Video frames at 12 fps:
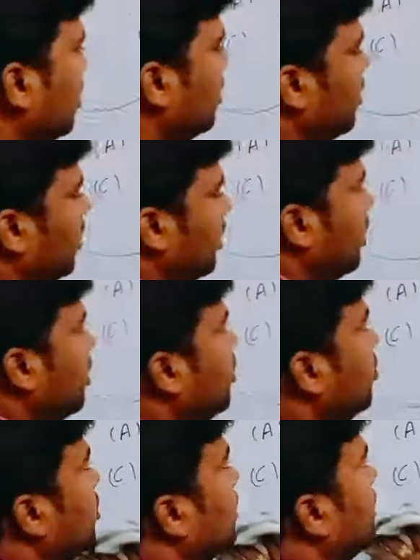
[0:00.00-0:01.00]
थ्री
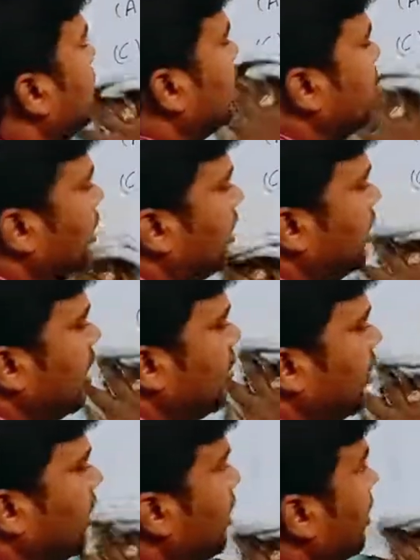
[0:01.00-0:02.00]
इंटू थ्री का क्या
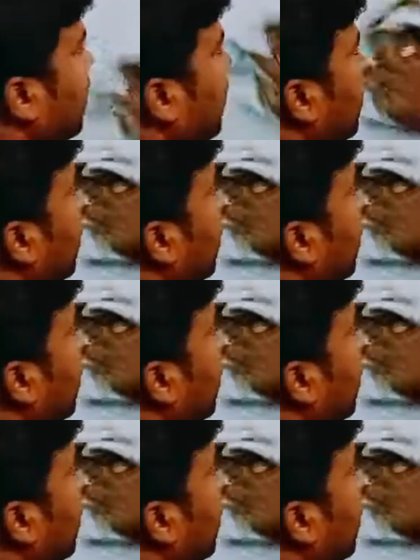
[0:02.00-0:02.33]
बनाना है